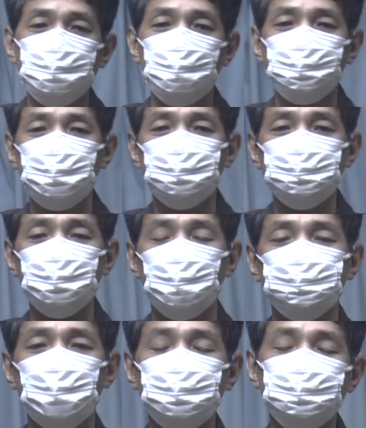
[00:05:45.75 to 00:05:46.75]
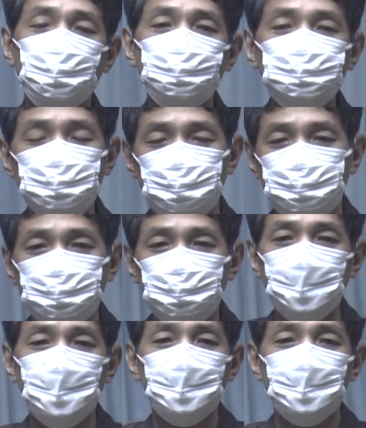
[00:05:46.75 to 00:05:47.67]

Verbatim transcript: テーマだったマインドフルネス